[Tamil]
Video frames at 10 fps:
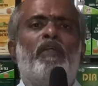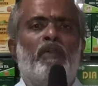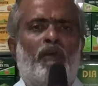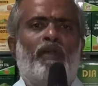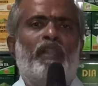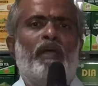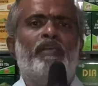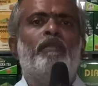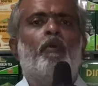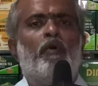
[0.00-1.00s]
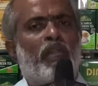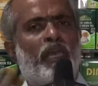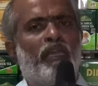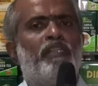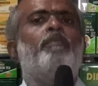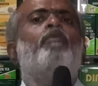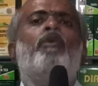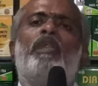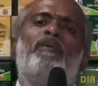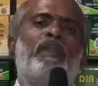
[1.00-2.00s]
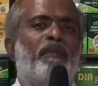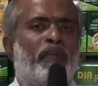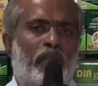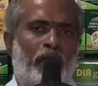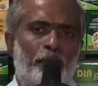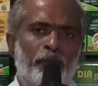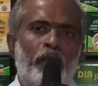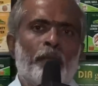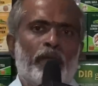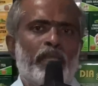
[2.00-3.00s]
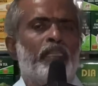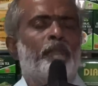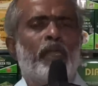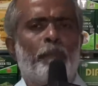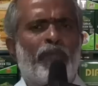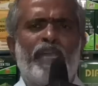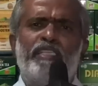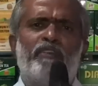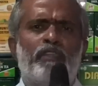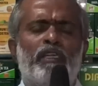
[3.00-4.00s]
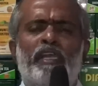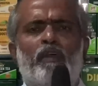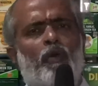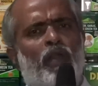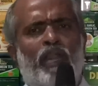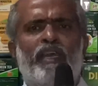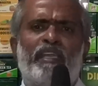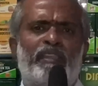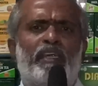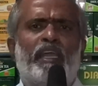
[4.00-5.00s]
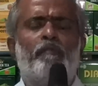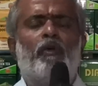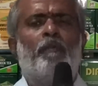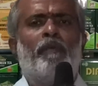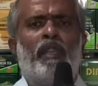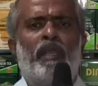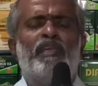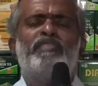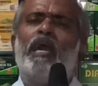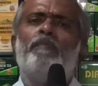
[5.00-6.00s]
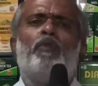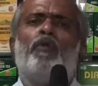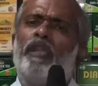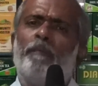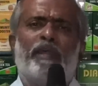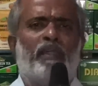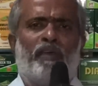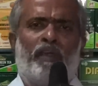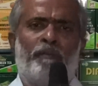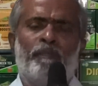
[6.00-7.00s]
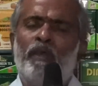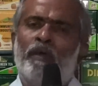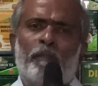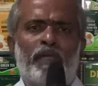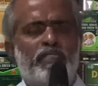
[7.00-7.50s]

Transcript: விடணும் அவ்வளோதான் இது மூக்கிலேயே இழுத்து மூக்கிலேயே வெளியே விடலாம் பட் இந்த மாதிரி பயிற்சி வந்து நீங்கள் ஒரு நாளைக்கு எத்தனை டைம் ஒன்றும் பண்ணீங்களா சாப்பிட்ட உடனே பண்ண வேணாம் பட்